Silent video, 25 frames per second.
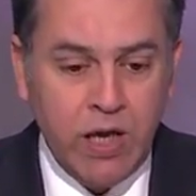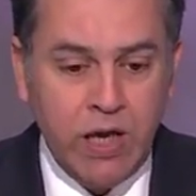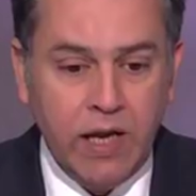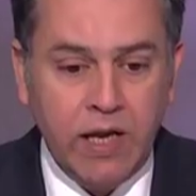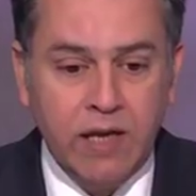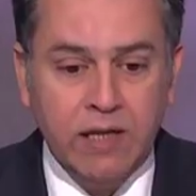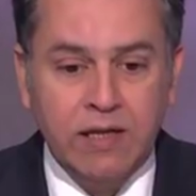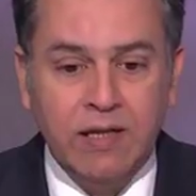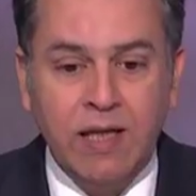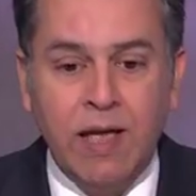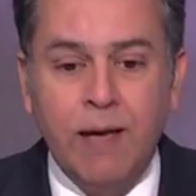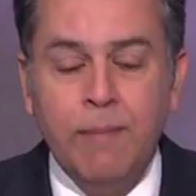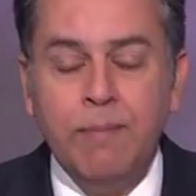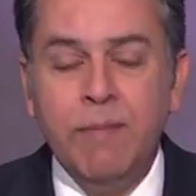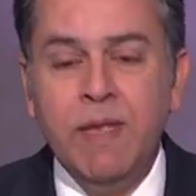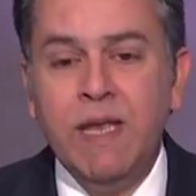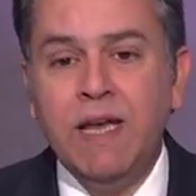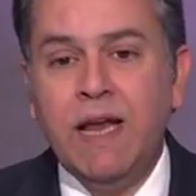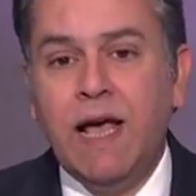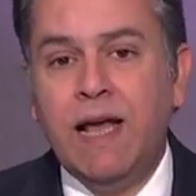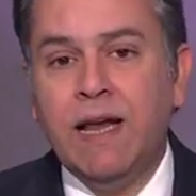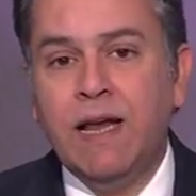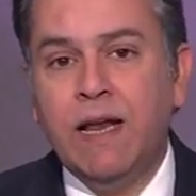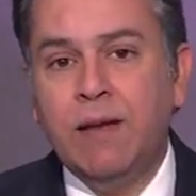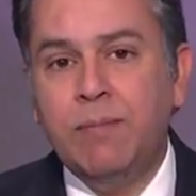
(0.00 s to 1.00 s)

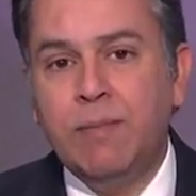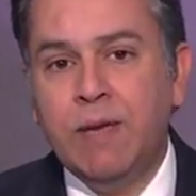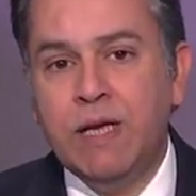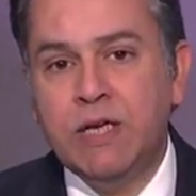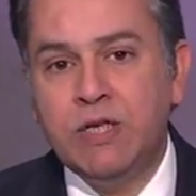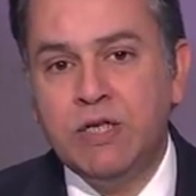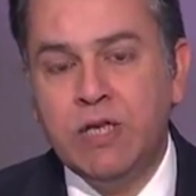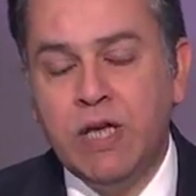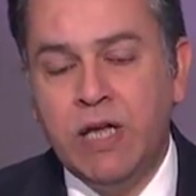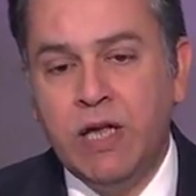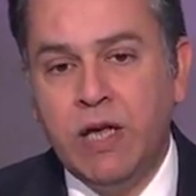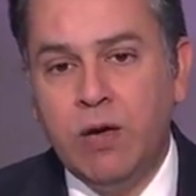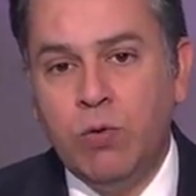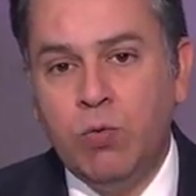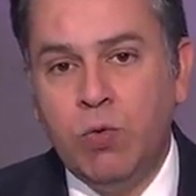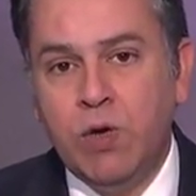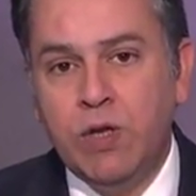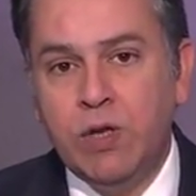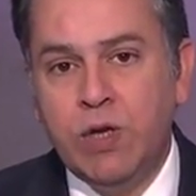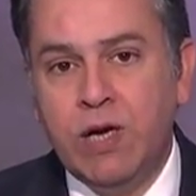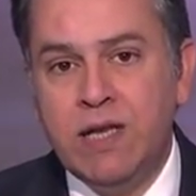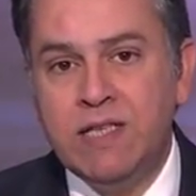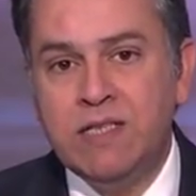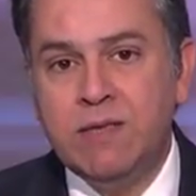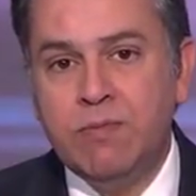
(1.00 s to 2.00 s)
التامين على الماشيه
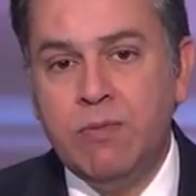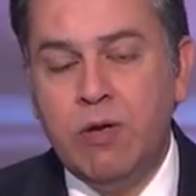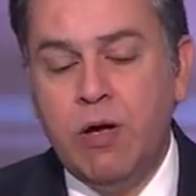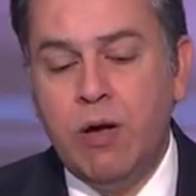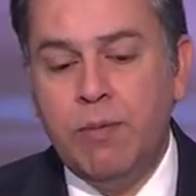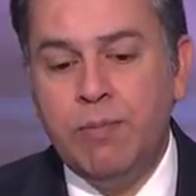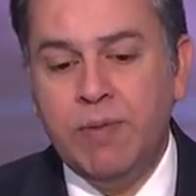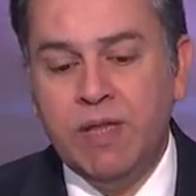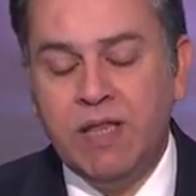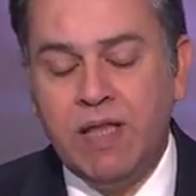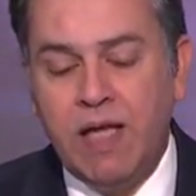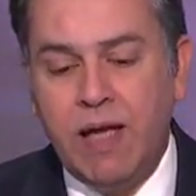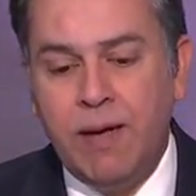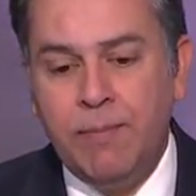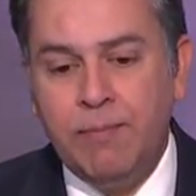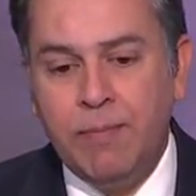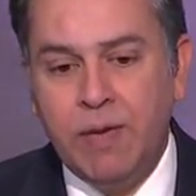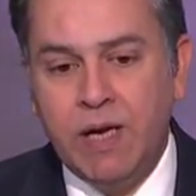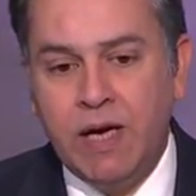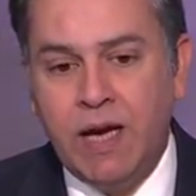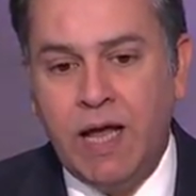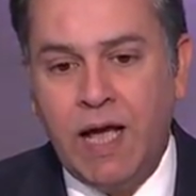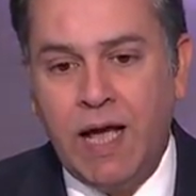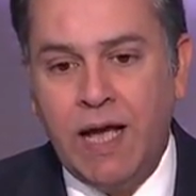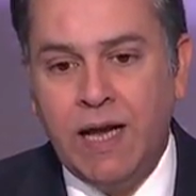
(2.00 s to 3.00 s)
وان لازم يبقى
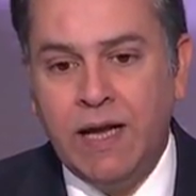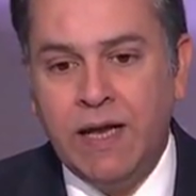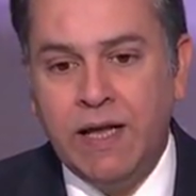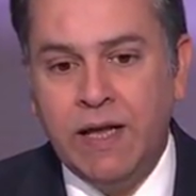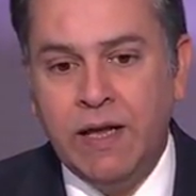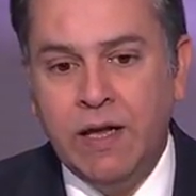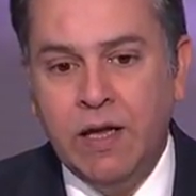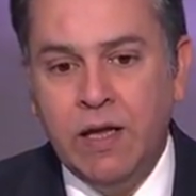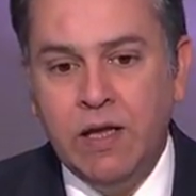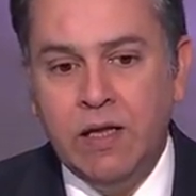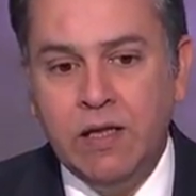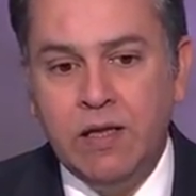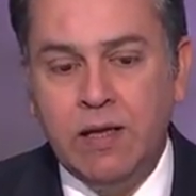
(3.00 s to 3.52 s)
متامن عليه